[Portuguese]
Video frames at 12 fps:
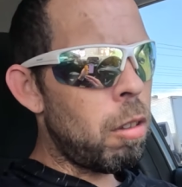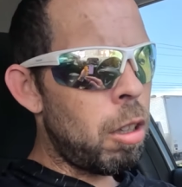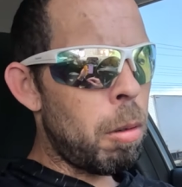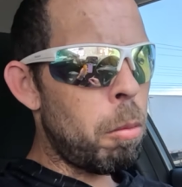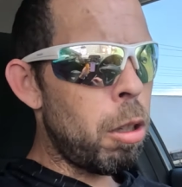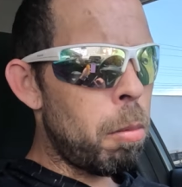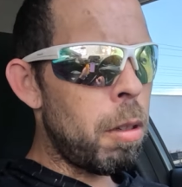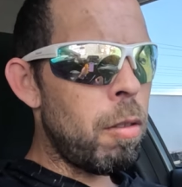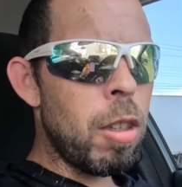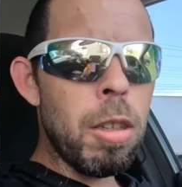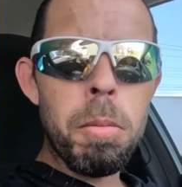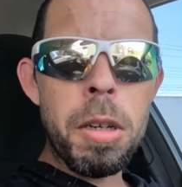Seja muito
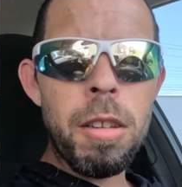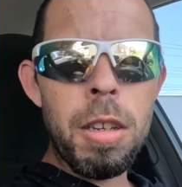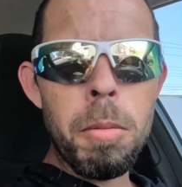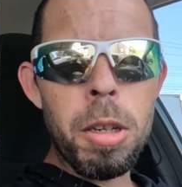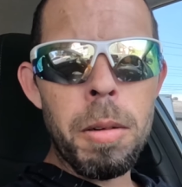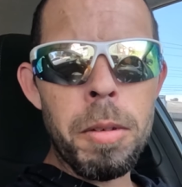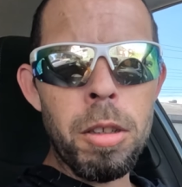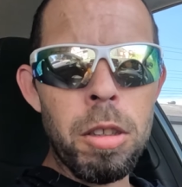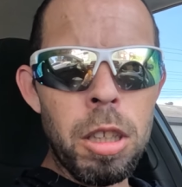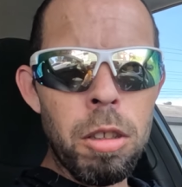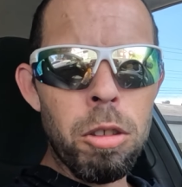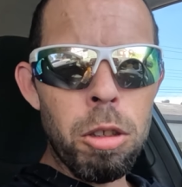bem-vindo, prazer, meu nome é
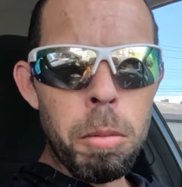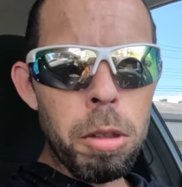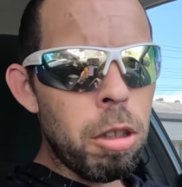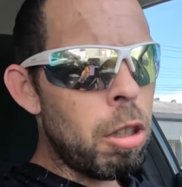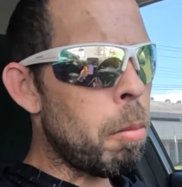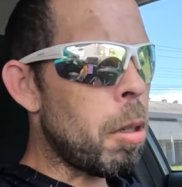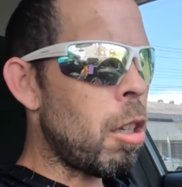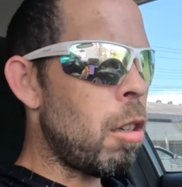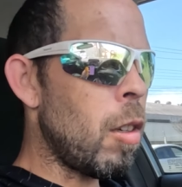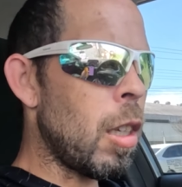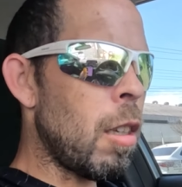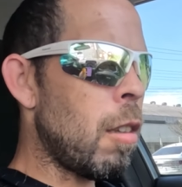Rodrigo, sou motorista de
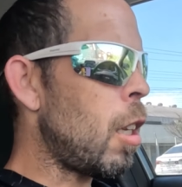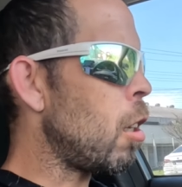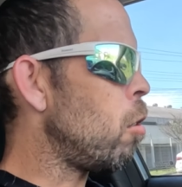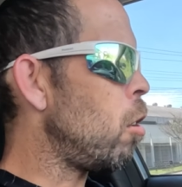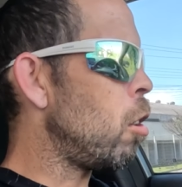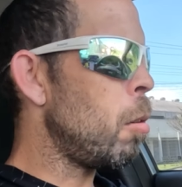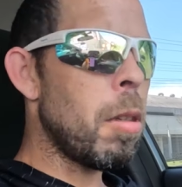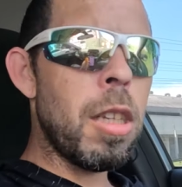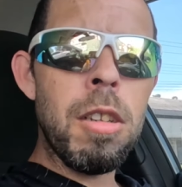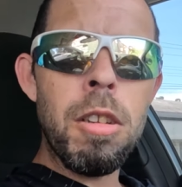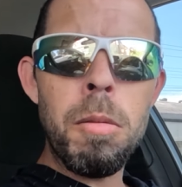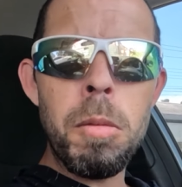aplicativo aqui na cidade de Curitiba
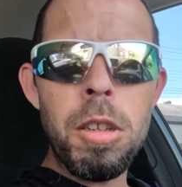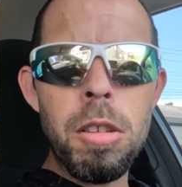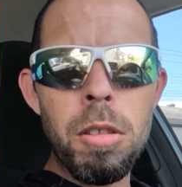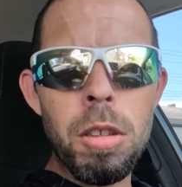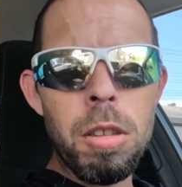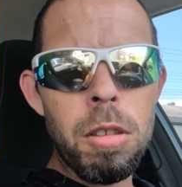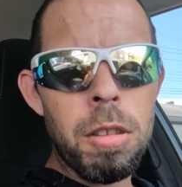desde 2018,